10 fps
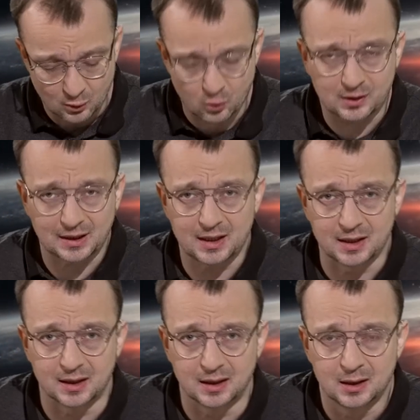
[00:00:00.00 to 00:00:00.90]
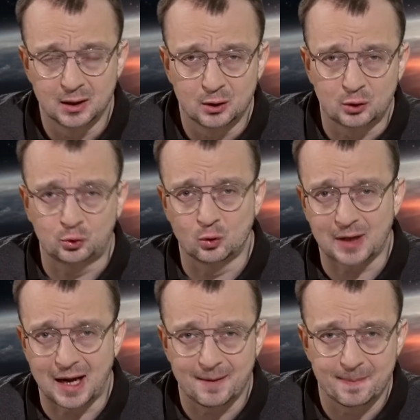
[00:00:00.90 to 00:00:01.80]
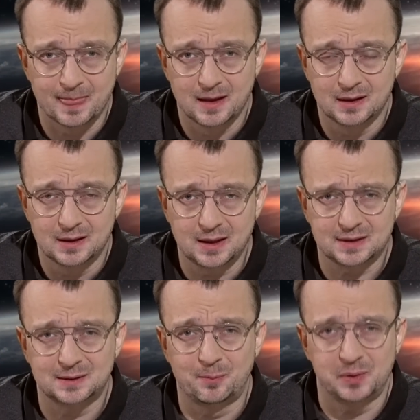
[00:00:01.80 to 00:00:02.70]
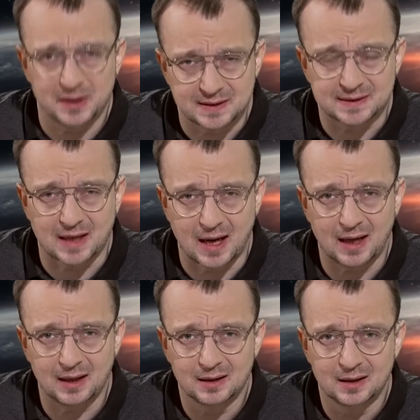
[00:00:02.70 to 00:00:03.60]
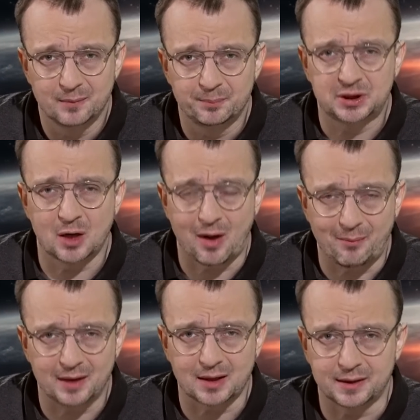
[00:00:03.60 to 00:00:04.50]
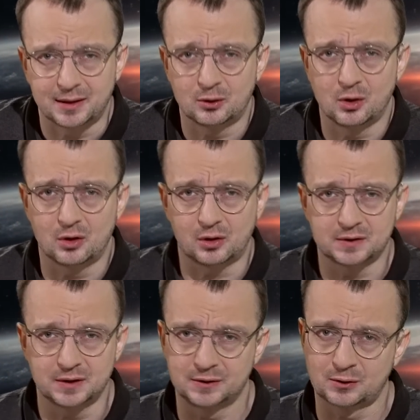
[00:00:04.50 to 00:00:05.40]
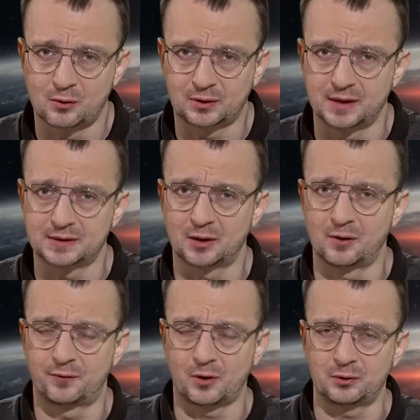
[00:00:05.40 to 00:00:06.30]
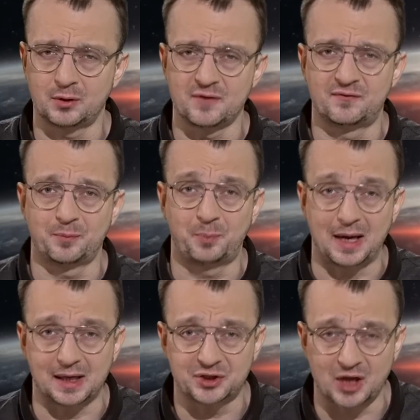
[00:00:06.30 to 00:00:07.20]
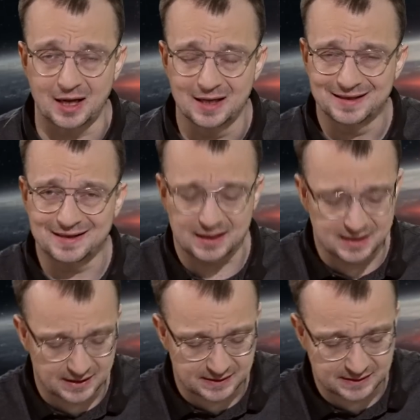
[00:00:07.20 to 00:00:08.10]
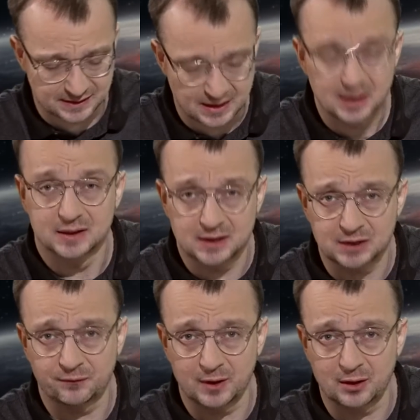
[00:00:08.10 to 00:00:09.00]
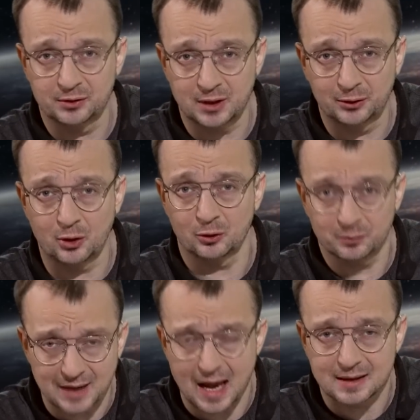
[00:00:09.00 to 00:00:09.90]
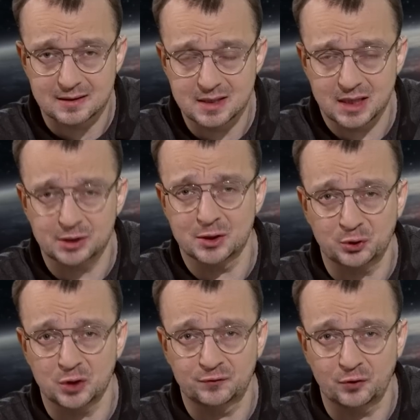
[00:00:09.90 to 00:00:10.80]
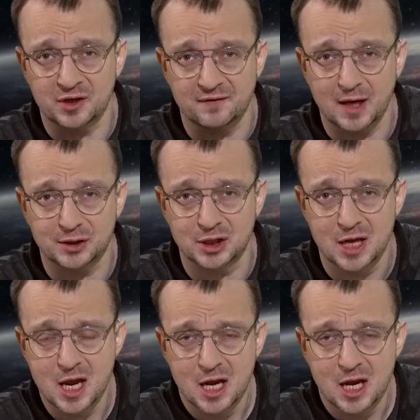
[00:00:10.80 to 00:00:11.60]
Ukrainy, która jest bliska przełamania tego rosyjsko-ukraińskiego frontu i wyparcia najeźdźcy ze swojego terytorium. Tak, jeśli ktoś w to nie wierzy,